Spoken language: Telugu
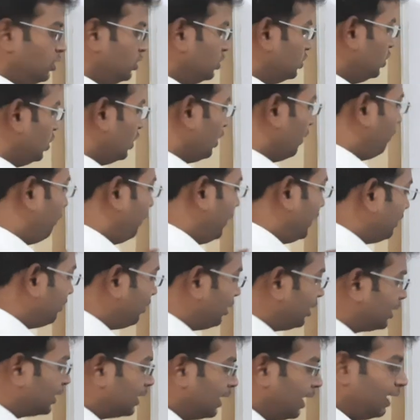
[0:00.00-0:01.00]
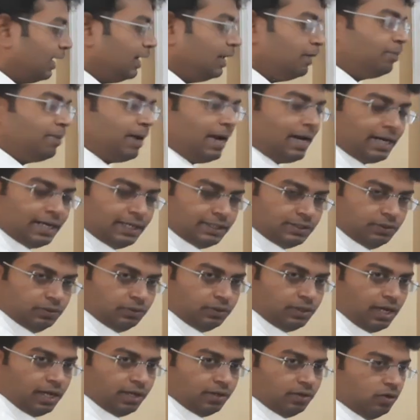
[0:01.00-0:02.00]
సో ఎప్పుడైతే మన కర్లీ బ్రాకెట్స్
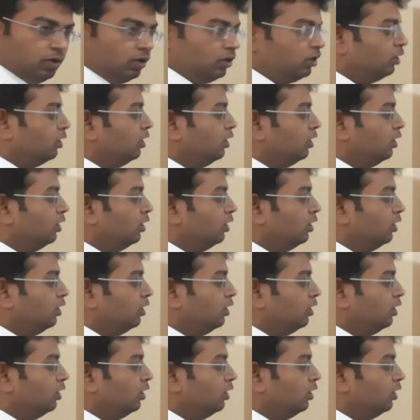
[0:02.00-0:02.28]
ఉంటాయో